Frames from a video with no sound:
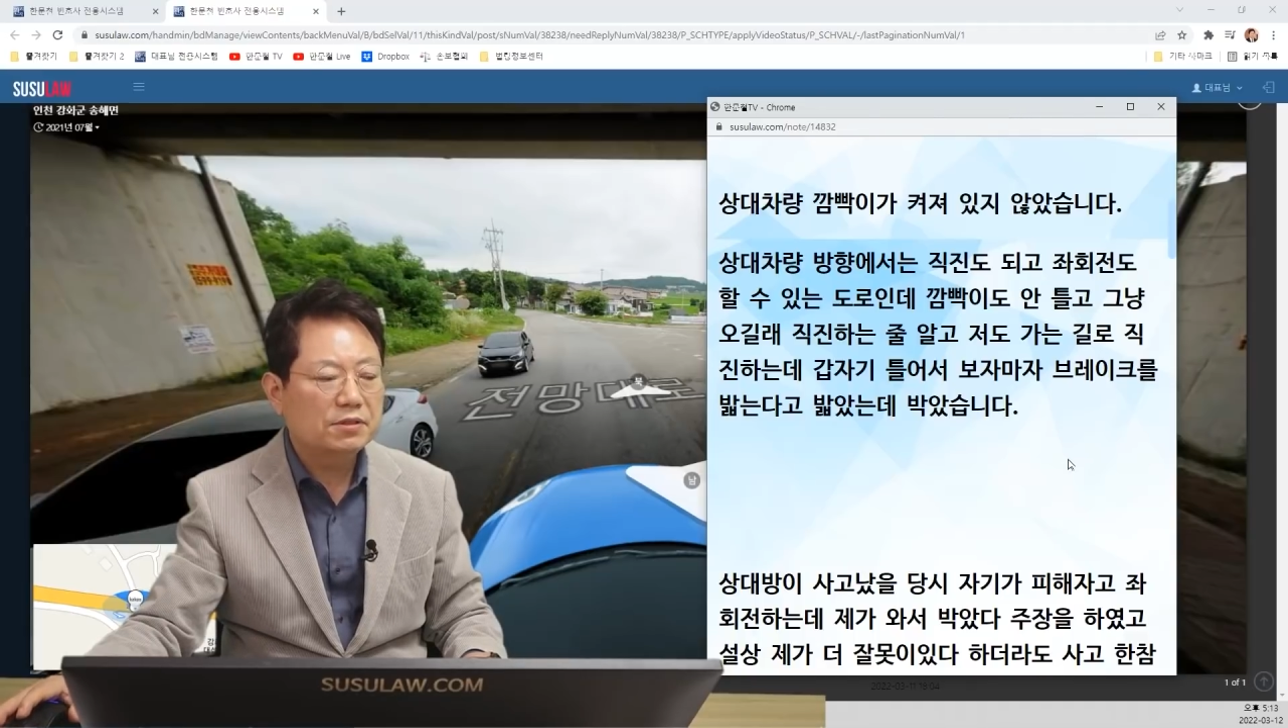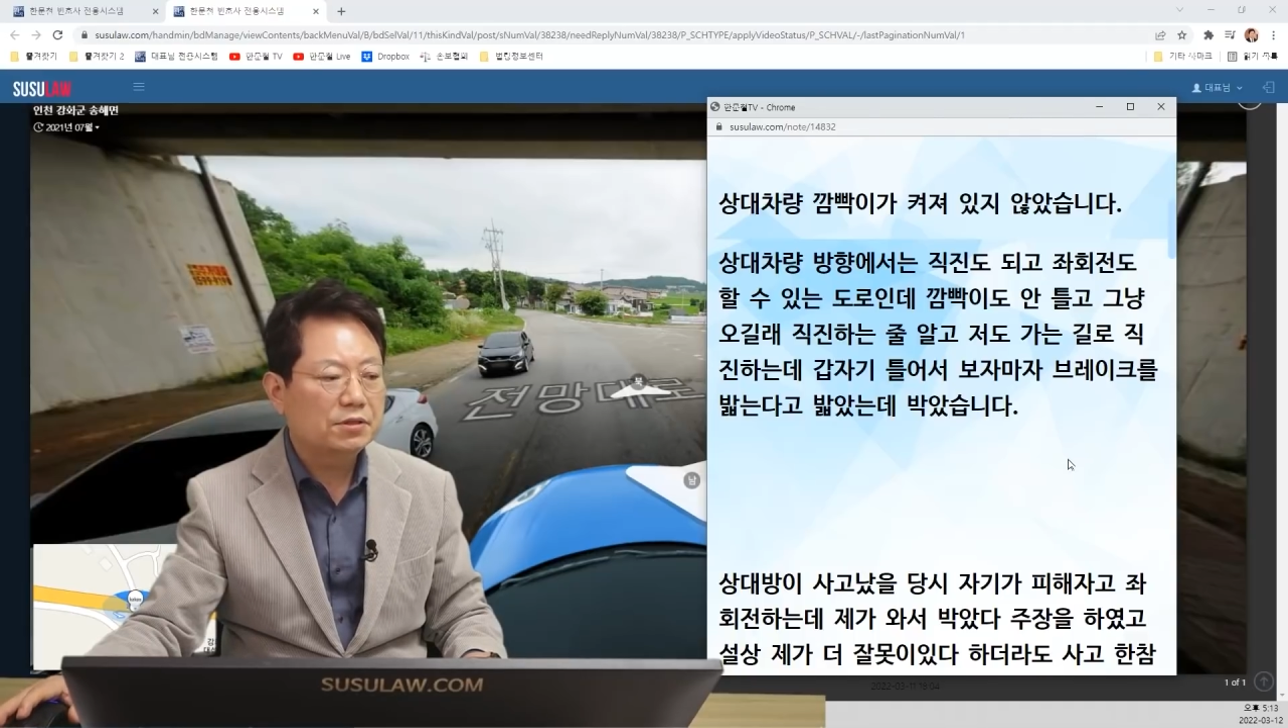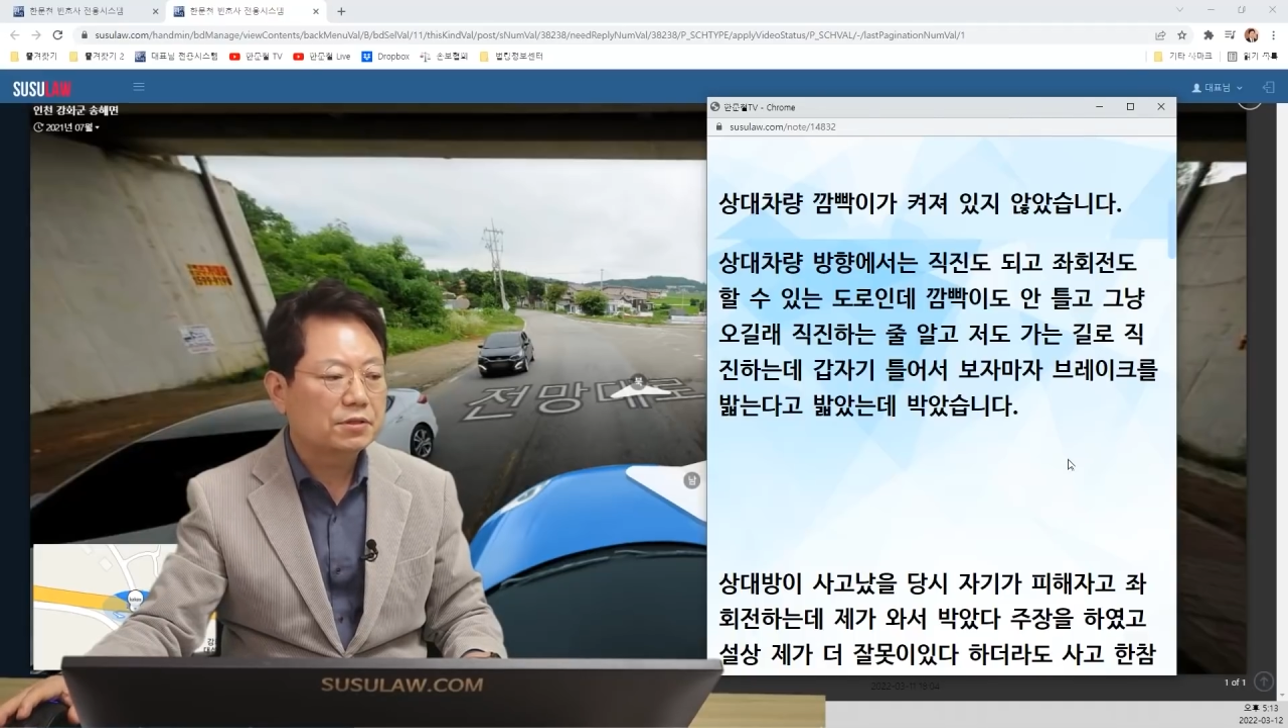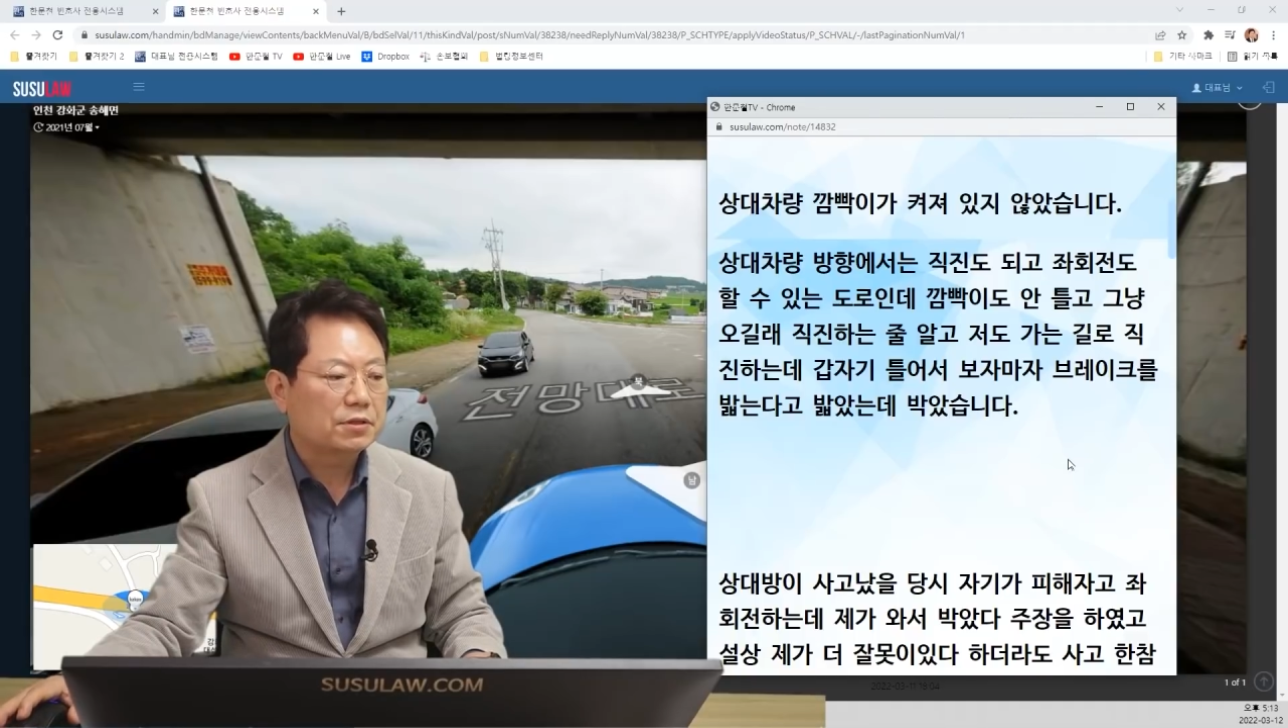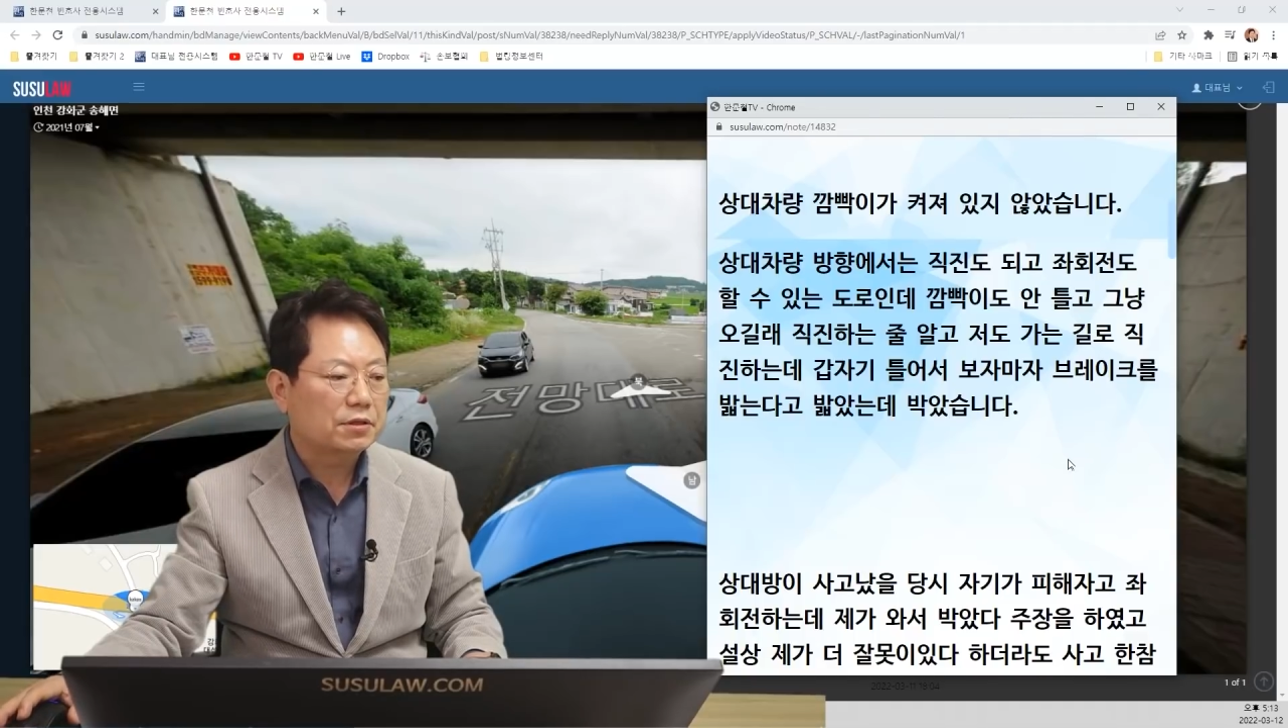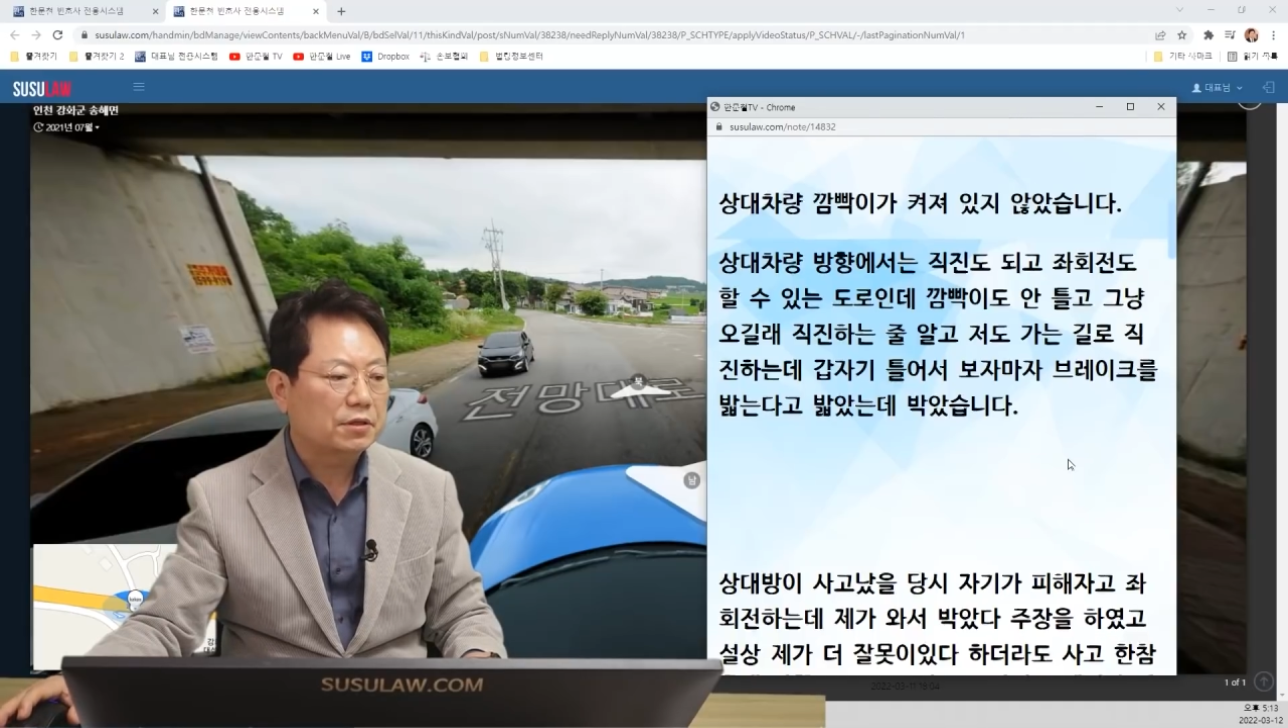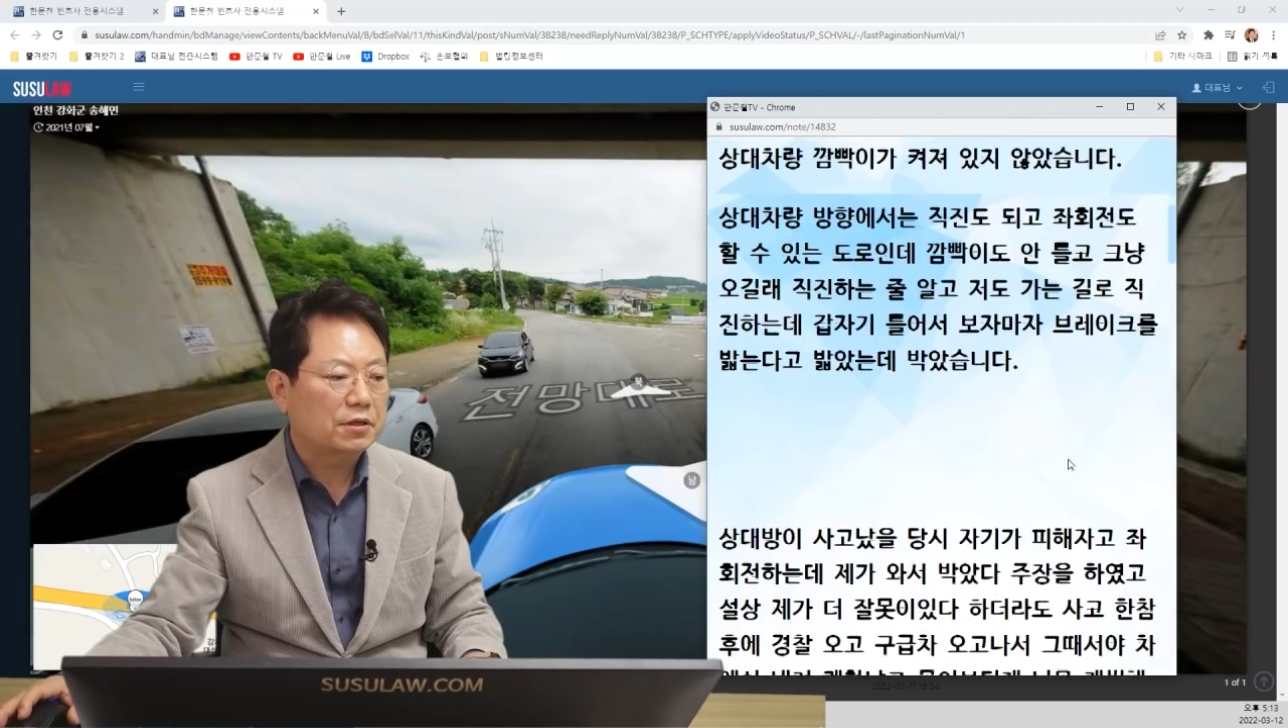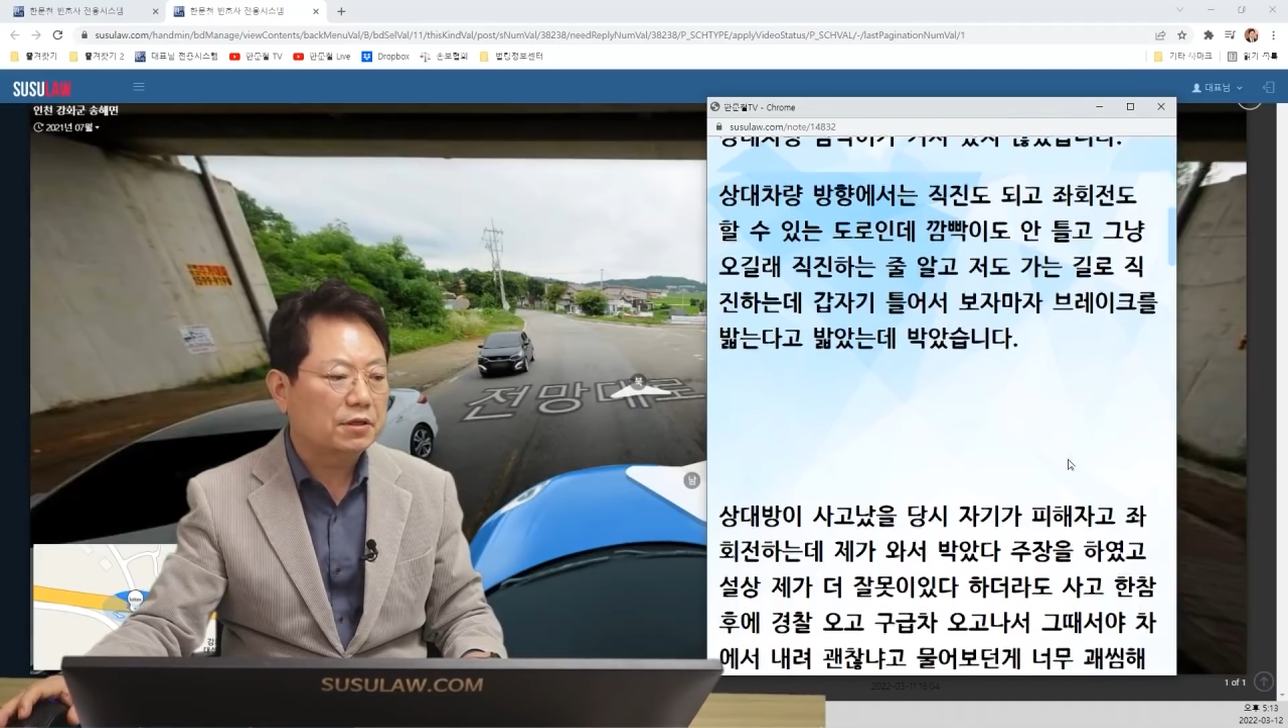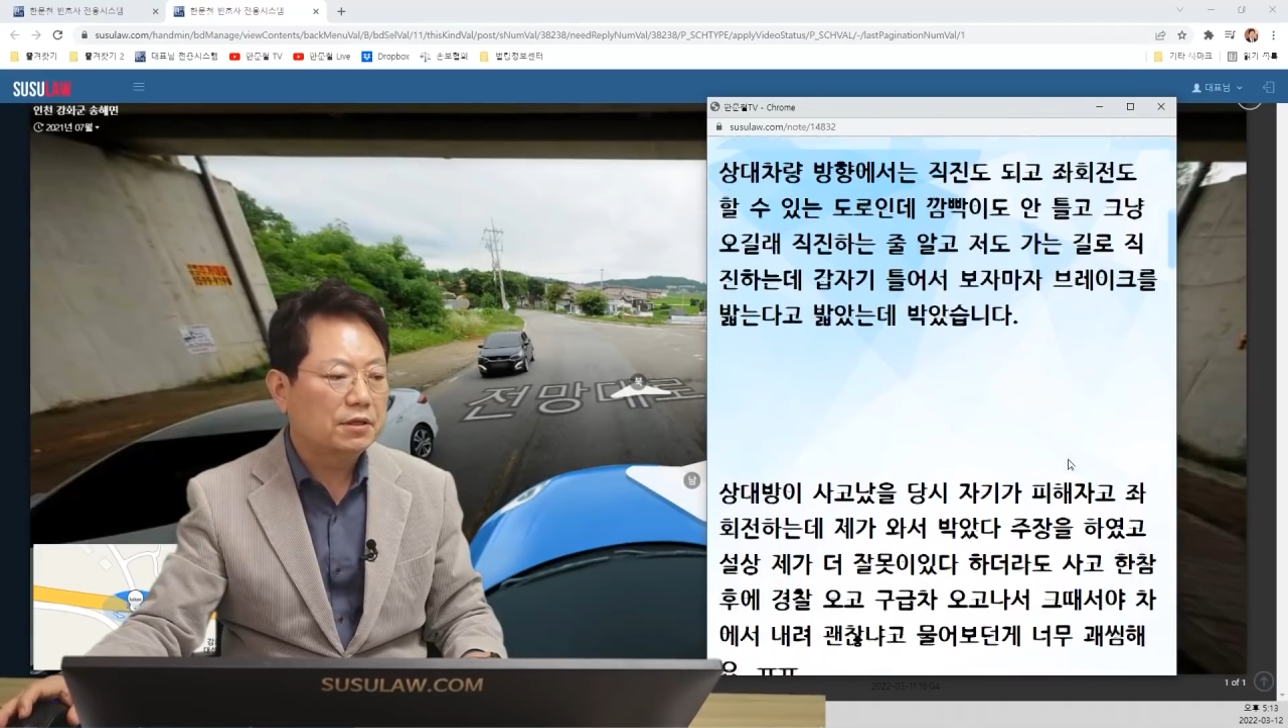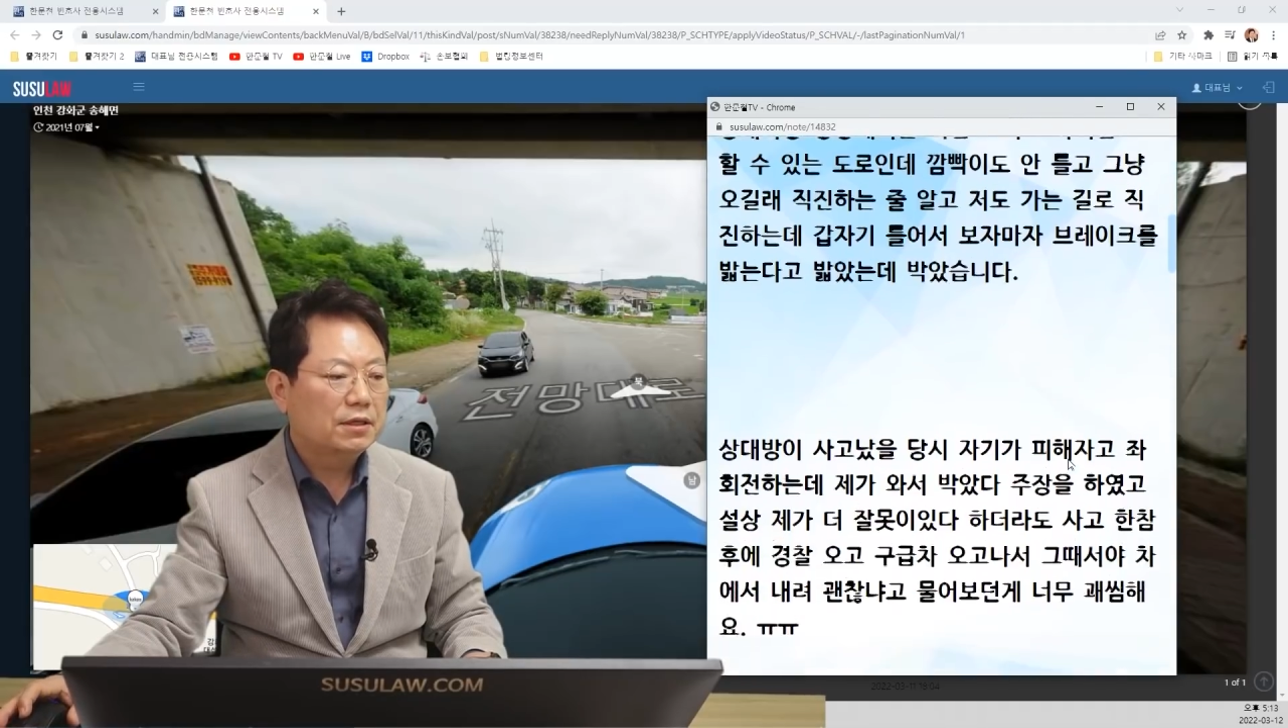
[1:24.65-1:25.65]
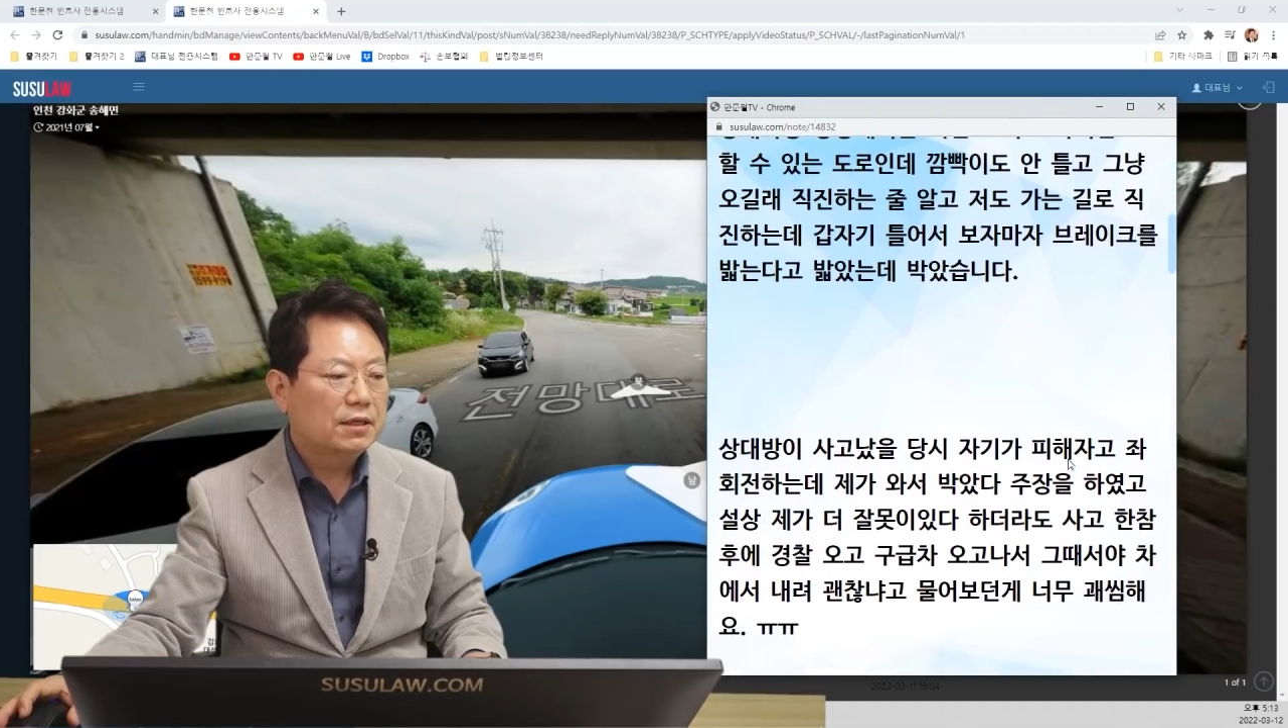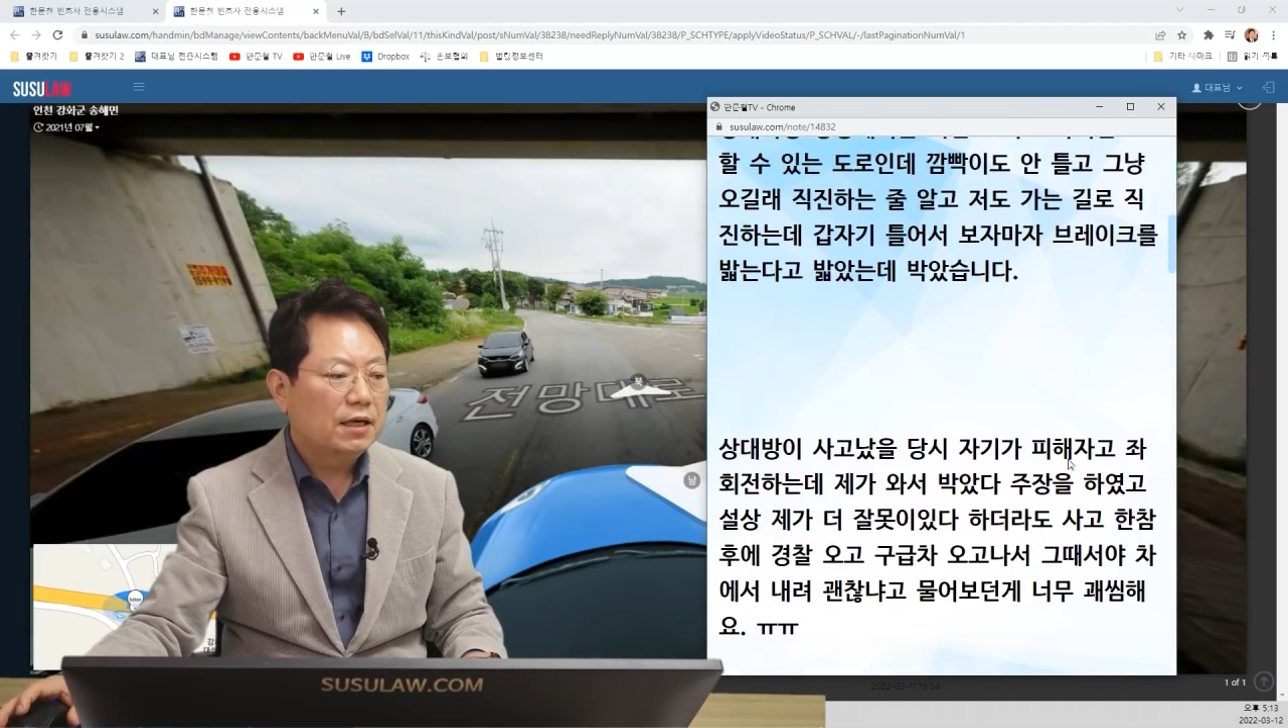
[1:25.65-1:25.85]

늦었어요.